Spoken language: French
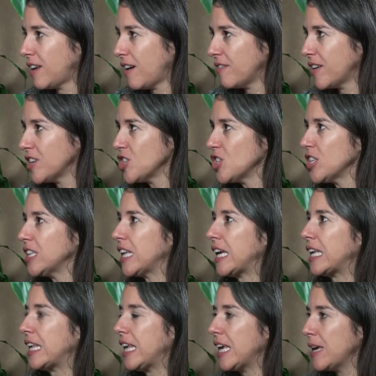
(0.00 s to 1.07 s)
qui travaillent chez
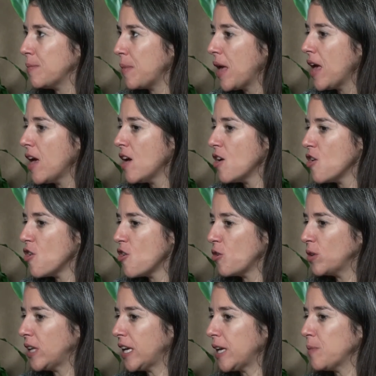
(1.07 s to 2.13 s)
NRChem.
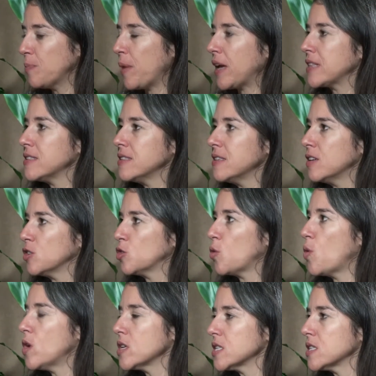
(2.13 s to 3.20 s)
on est répartis en
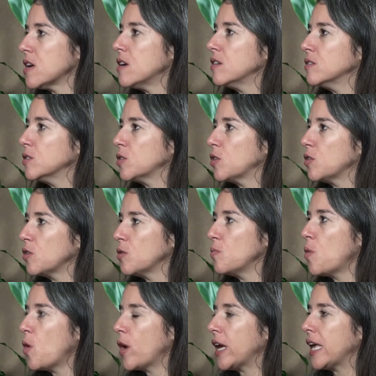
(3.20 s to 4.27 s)
trois centres,
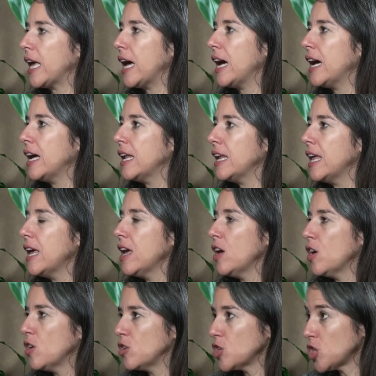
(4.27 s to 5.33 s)
Montréal,
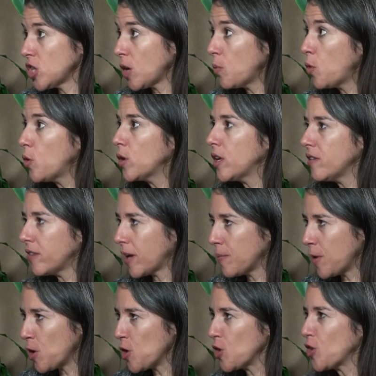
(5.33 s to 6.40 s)
Sherbrooke, qui est
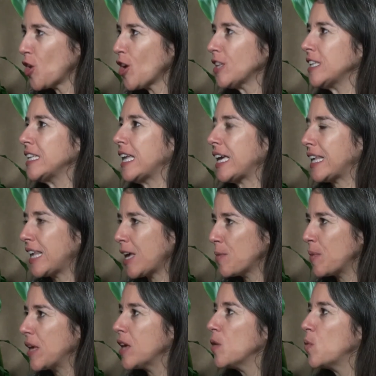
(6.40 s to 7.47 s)
vraiment le cœur
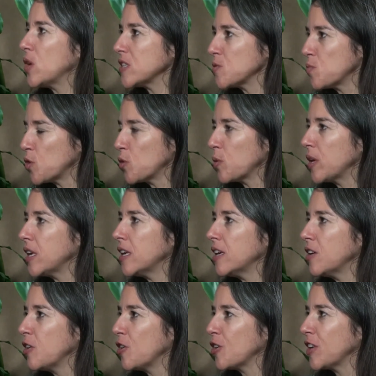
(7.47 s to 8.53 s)
d'Enerkem et
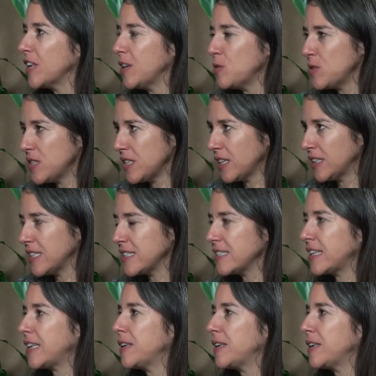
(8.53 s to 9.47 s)
Westbury, qui est aussi en